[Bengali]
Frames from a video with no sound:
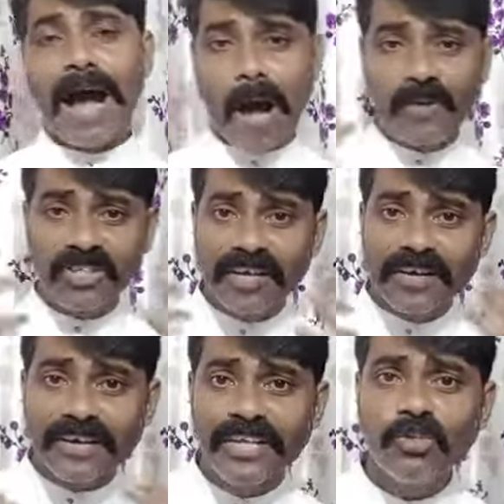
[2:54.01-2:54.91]
আমাদের
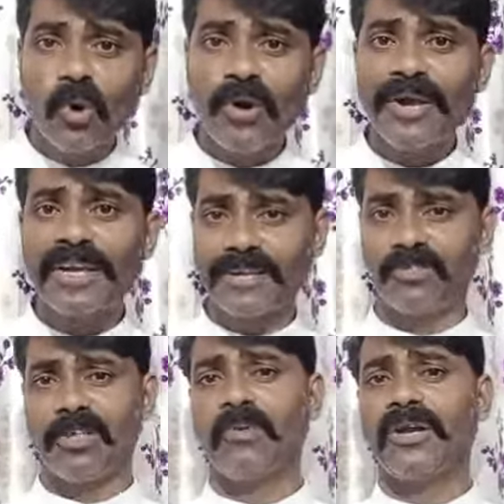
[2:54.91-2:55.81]
হৃদয়ে
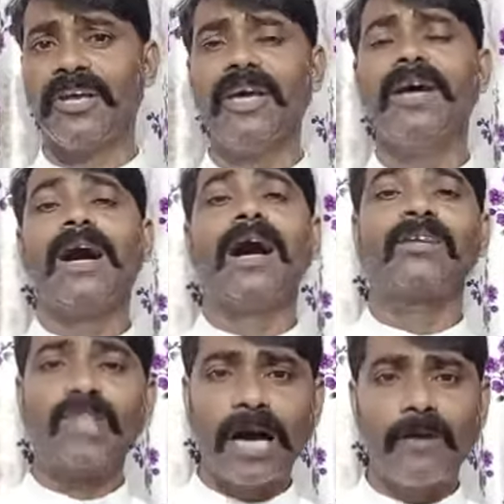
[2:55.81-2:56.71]
রাখতে পারি আর
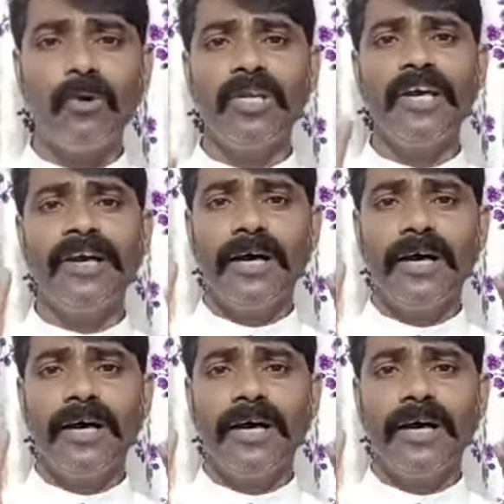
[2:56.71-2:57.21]
তাহলে